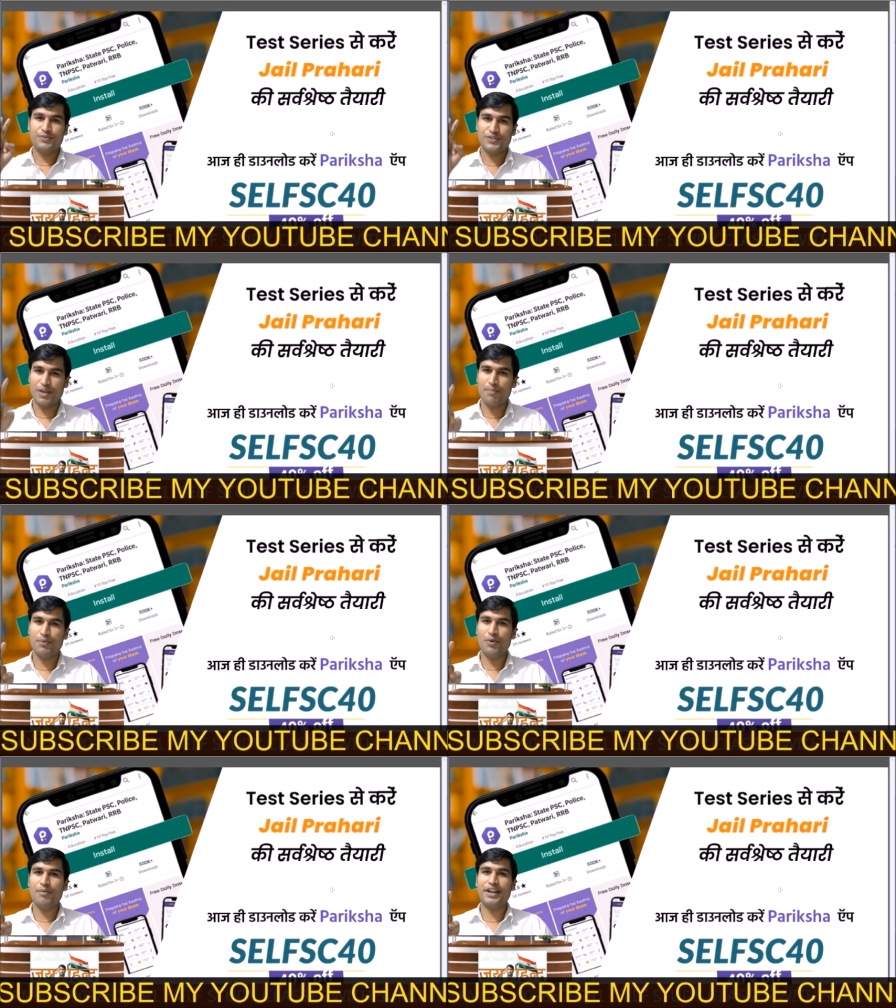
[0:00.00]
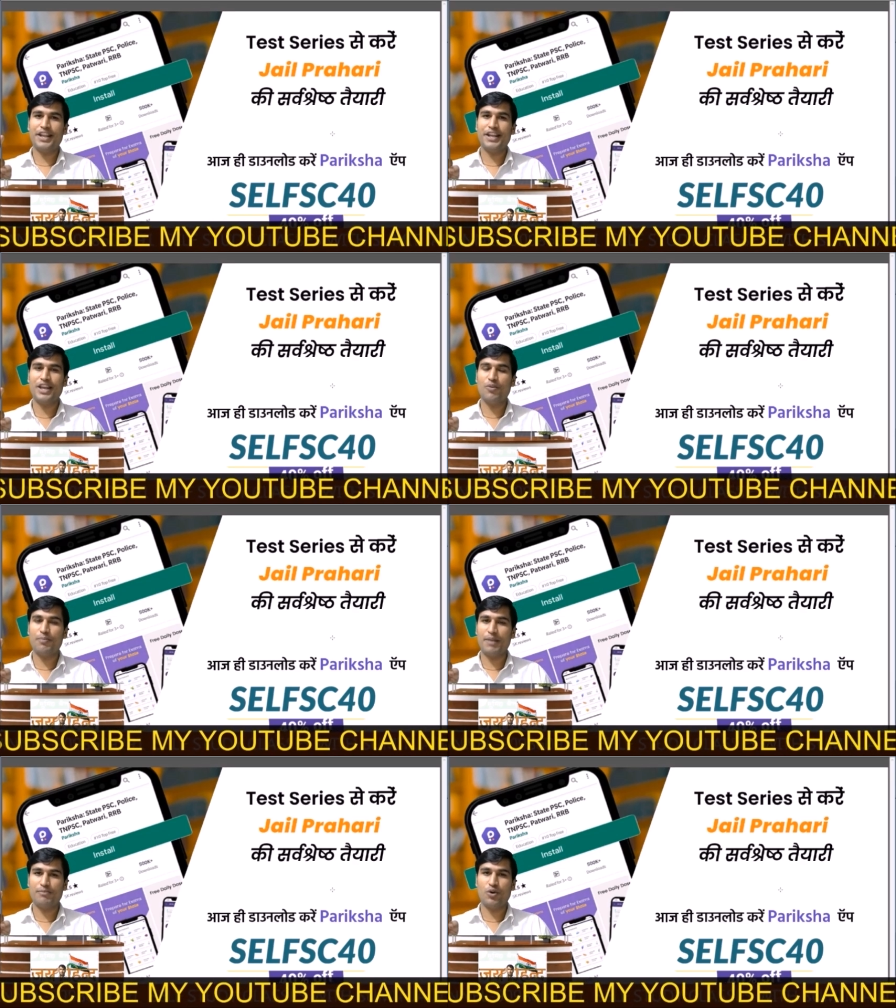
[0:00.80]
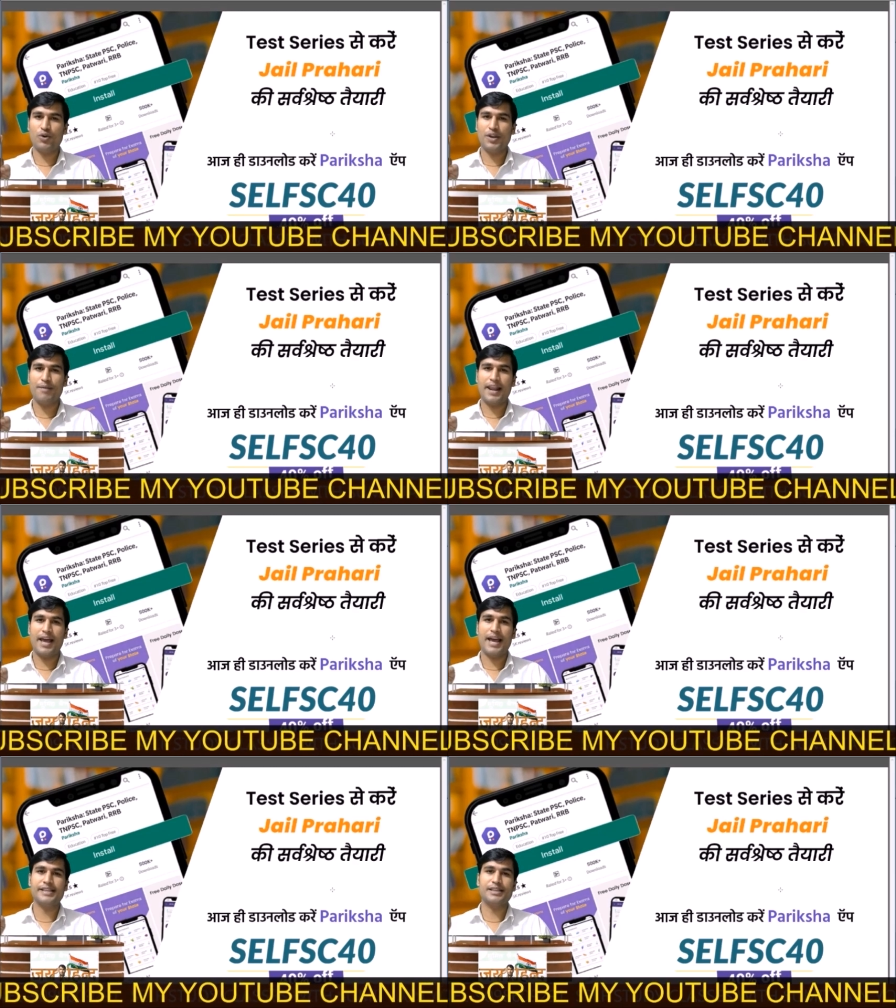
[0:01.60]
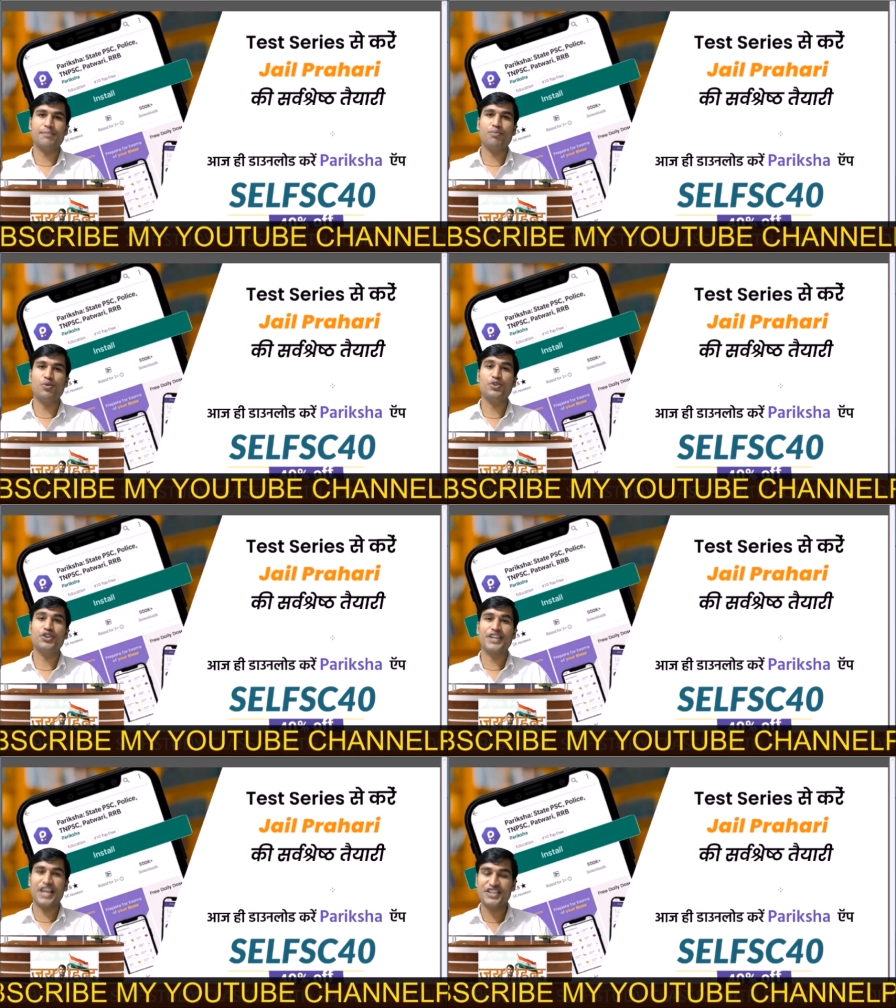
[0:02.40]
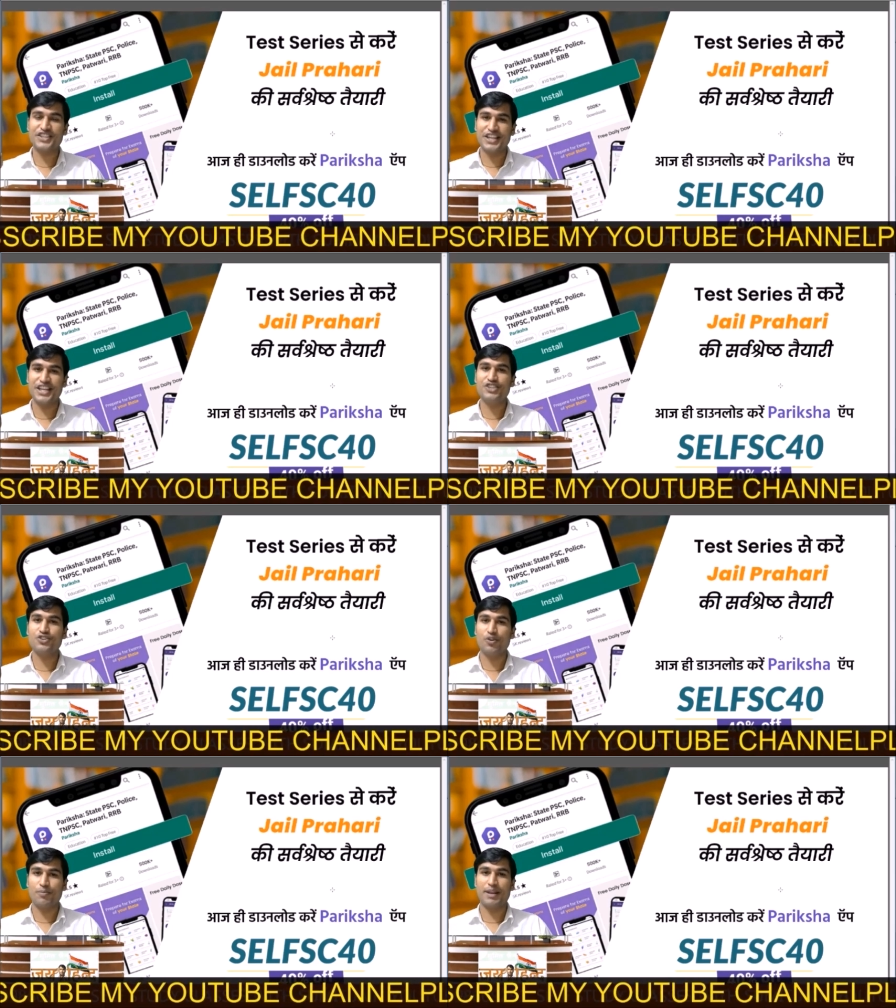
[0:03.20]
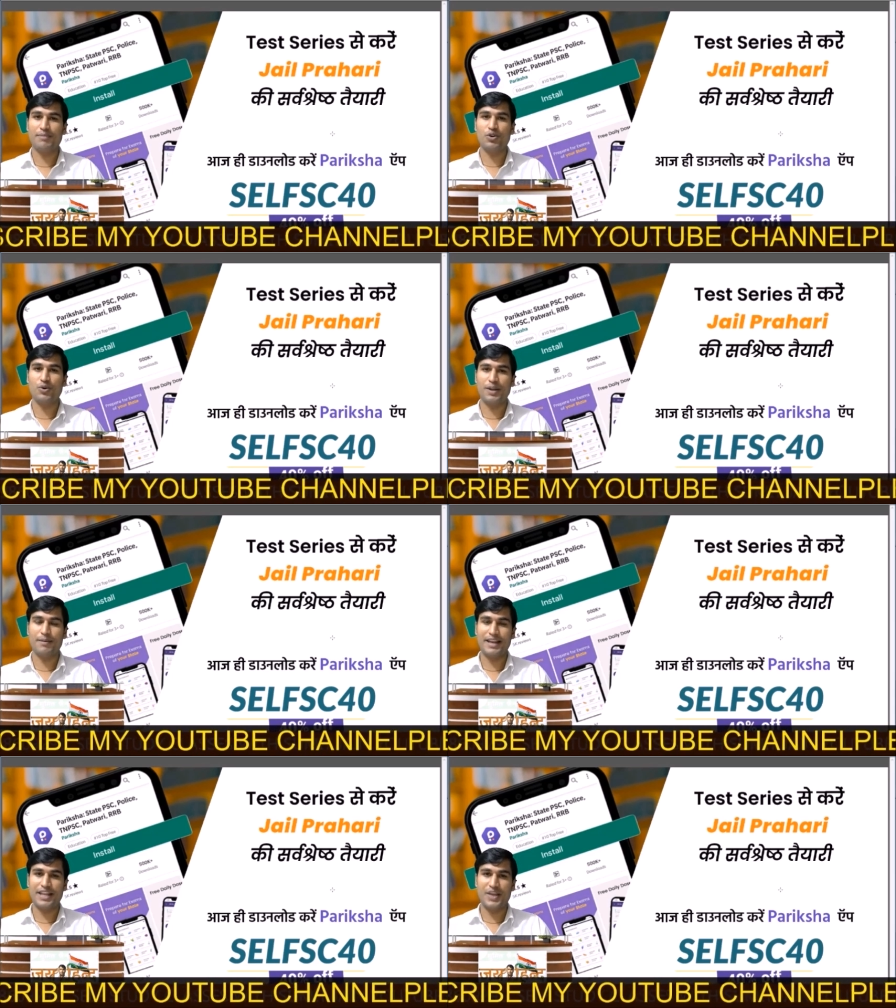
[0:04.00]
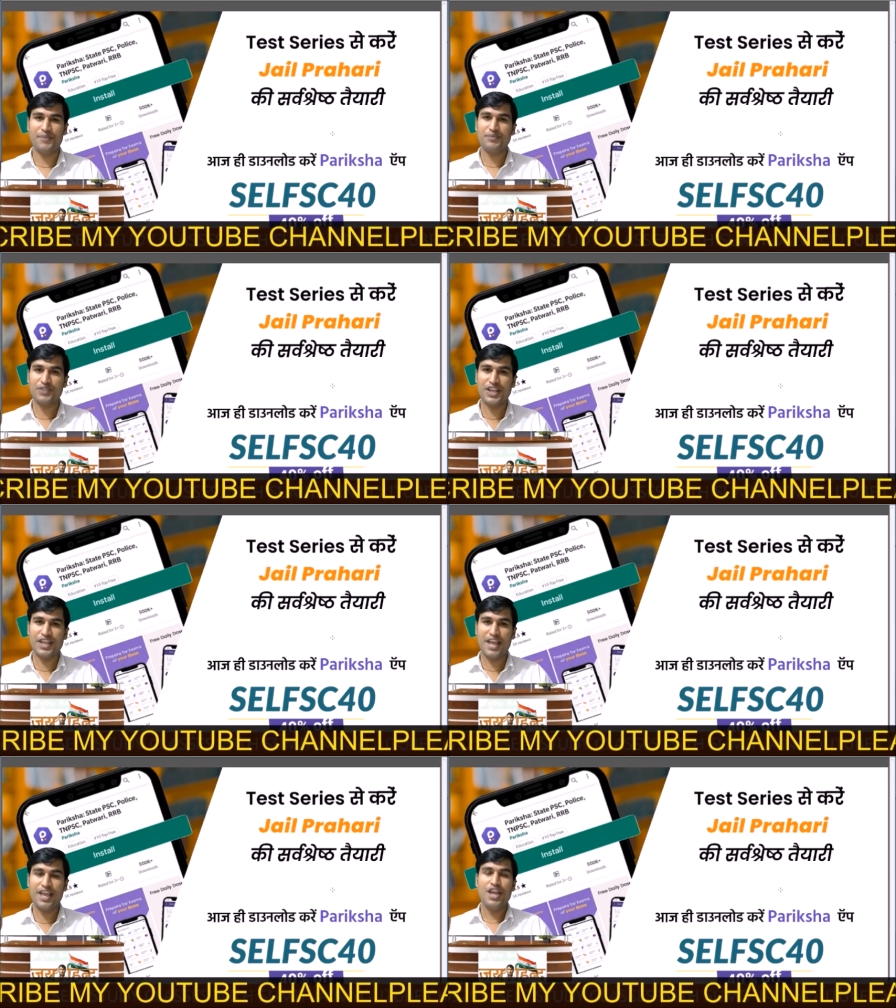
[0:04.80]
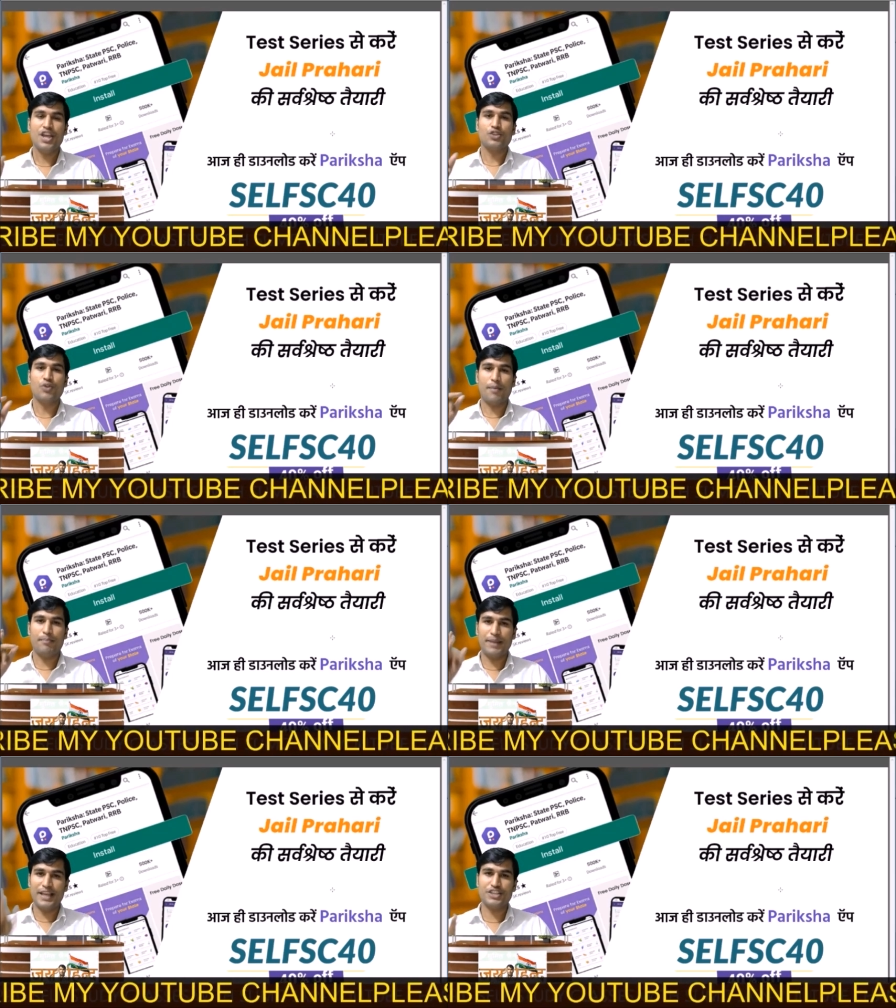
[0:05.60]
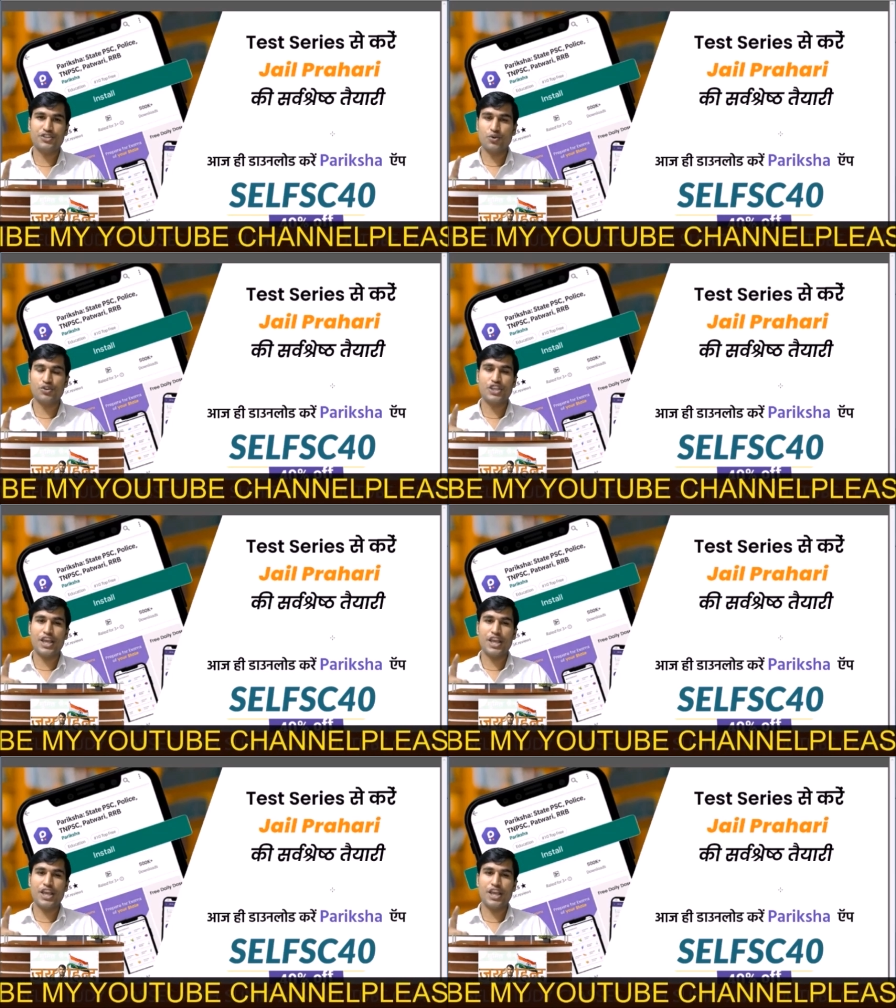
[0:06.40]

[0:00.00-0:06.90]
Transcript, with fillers: संपूर्ण मटेरियल उपलब्ध होने वाला है संपूर्ण टेस्ट सीरीज उपलब्ध होने वाली हैं ठीक है तो आप प्ले स्टोर से